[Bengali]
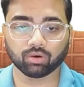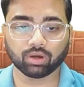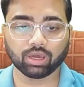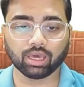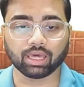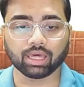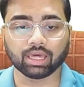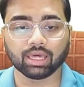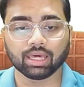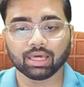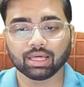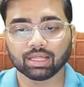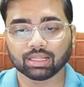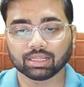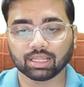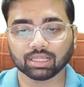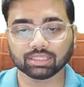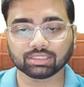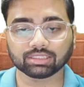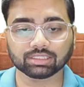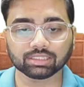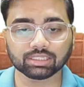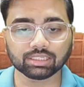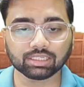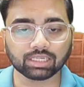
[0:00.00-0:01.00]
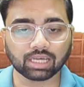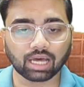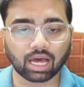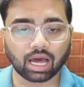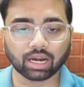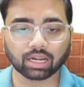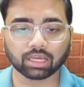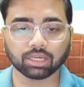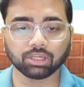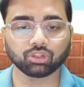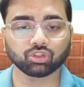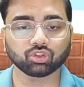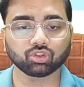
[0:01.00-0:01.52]
ওকে দ্যাটস ইট
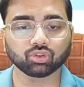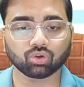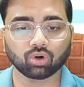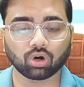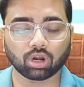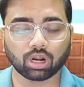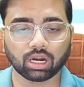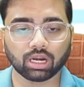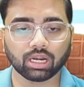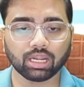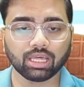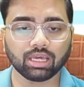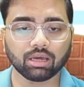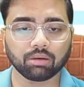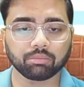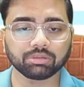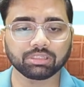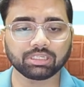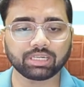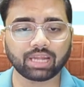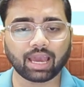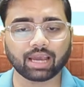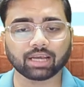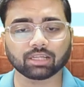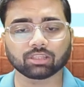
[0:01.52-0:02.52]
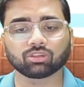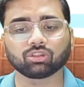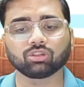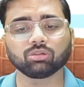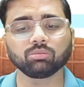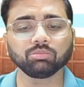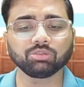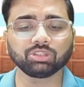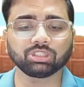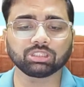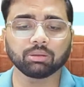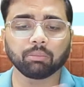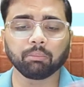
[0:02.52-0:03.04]
আর কিচ্ছু করার নেই আমাদের
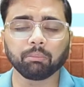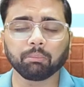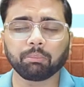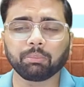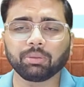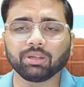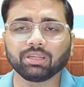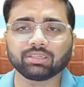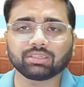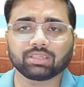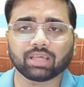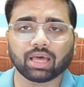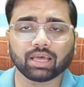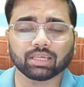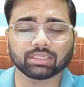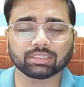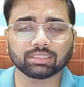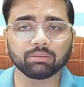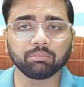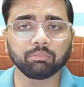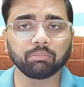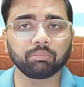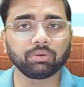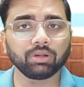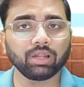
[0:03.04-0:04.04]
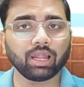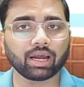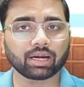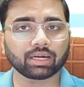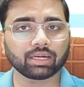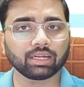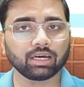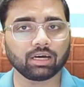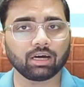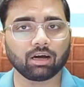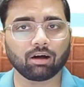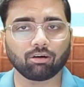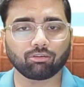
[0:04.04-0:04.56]
একদম সিম্পল সিম্পল
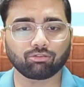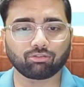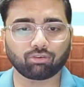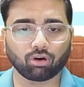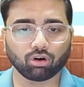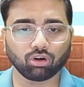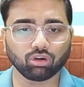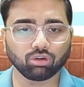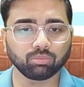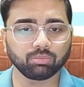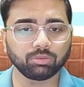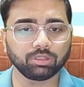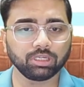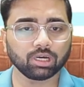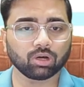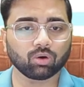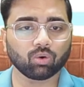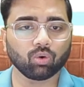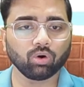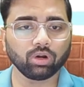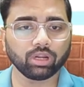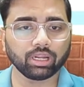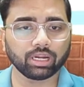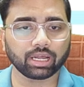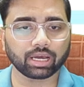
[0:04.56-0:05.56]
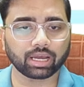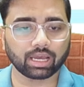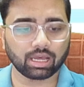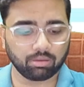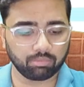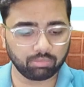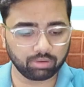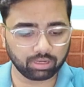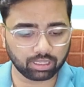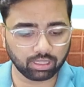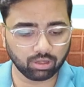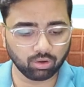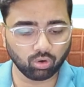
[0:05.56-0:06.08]
একটা ফলুপ দিয়ে কোড এটাকে
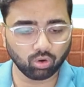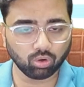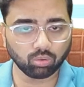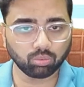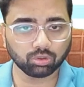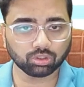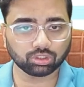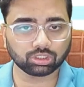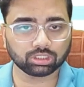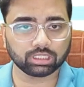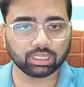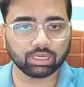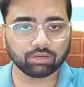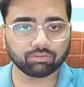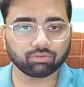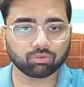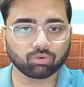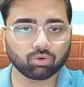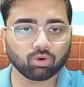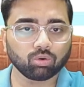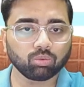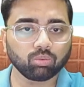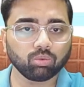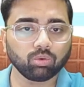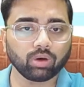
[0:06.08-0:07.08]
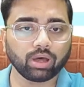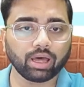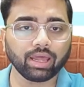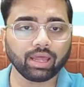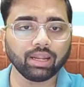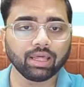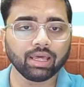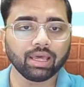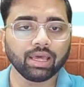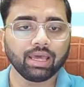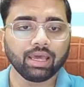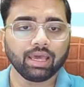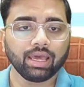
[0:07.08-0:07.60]
আমরা কি করব সেভ করব
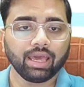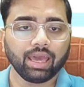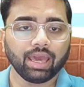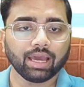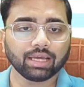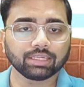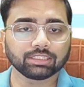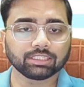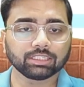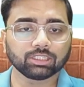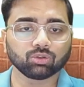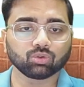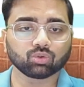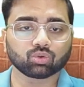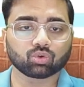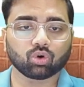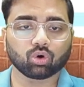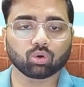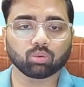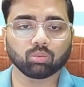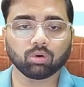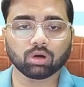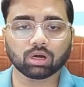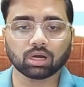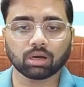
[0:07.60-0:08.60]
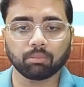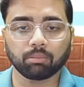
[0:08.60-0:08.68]
অ্যান্ড এক্সিকিউট করব